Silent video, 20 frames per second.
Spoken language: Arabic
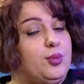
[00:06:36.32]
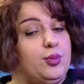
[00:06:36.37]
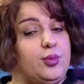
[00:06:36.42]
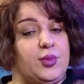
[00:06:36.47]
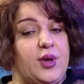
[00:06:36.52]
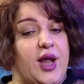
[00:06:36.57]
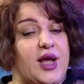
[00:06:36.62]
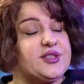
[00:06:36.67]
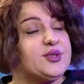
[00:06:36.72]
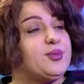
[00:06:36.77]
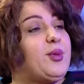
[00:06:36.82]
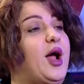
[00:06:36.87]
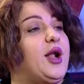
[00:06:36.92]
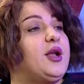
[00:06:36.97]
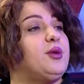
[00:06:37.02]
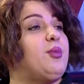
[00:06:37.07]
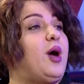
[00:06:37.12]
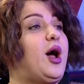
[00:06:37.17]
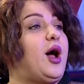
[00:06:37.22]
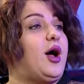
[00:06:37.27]
لازم
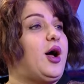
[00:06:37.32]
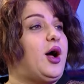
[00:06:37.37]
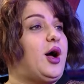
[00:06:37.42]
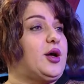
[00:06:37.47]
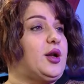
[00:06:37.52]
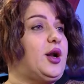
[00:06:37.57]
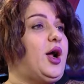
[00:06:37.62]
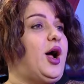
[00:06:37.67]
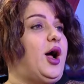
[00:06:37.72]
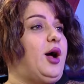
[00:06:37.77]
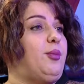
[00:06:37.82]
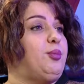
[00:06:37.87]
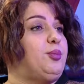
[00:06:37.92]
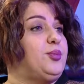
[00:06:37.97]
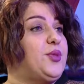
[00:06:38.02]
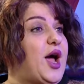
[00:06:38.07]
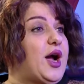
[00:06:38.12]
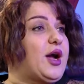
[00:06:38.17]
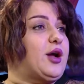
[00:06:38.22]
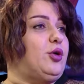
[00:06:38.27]
اني ما اقراها
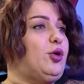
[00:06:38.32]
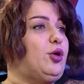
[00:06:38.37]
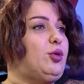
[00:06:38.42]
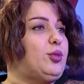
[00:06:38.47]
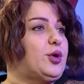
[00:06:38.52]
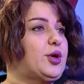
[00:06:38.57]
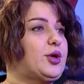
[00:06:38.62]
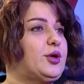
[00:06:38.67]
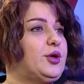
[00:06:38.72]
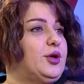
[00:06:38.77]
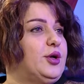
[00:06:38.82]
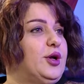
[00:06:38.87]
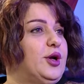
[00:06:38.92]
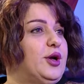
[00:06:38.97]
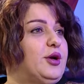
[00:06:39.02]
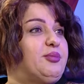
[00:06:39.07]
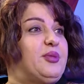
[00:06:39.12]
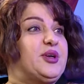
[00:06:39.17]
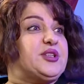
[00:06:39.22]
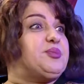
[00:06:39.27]
بذاك العمر
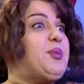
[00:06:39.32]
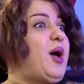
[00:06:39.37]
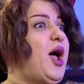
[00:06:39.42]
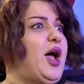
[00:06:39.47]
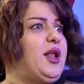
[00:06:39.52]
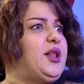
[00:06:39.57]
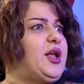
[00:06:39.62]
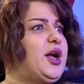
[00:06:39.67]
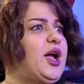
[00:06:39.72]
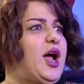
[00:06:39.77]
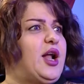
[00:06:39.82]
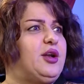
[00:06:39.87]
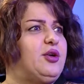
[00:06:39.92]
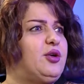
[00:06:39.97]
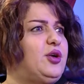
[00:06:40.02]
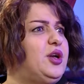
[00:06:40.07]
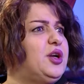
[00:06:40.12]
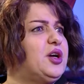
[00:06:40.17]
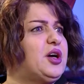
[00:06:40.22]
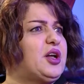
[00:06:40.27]
بس ما حدا كان
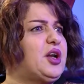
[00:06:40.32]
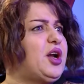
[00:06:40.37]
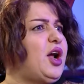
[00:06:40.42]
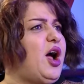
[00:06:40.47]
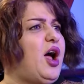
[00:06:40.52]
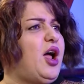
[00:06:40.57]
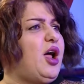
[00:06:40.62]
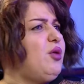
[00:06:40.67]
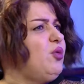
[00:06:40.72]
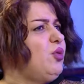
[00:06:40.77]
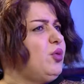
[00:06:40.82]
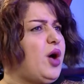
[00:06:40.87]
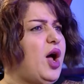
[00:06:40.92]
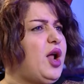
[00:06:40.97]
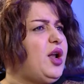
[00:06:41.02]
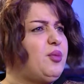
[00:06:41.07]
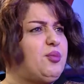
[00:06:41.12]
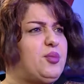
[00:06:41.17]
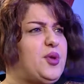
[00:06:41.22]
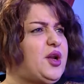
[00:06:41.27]
يقول لي اقري هاي
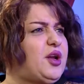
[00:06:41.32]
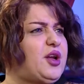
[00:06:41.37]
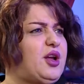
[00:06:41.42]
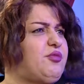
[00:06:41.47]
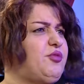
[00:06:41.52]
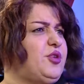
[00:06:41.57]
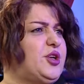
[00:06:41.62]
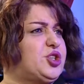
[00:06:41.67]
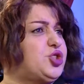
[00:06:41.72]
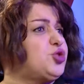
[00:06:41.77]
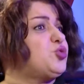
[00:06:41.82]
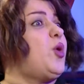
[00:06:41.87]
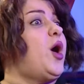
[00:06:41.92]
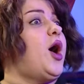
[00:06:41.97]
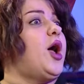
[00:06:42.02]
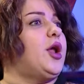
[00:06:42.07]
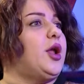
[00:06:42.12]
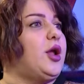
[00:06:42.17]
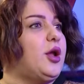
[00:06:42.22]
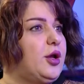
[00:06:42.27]
انا من كيفي
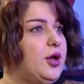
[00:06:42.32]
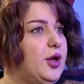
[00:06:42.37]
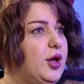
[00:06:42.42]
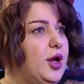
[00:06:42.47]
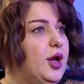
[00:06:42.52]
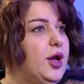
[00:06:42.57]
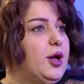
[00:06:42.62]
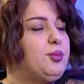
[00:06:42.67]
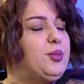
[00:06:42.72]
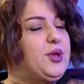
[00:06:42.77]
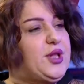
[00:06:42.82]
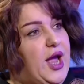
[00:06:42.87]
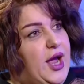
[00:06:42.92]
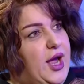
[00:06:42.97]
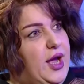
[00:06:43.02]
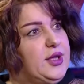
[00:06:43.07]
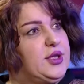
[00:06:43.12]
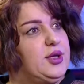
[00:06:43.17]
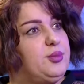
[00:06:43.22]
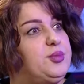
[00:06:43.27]
عشوائي
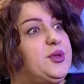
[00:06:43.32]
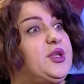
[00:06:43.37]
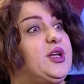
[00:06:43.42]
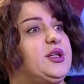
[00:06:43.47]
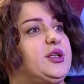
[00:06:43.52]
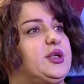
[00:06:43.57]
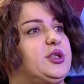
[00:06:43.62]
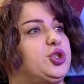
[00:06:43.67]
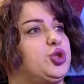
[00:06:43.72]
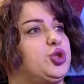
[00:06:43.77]
بداياتي بديت يعني فينا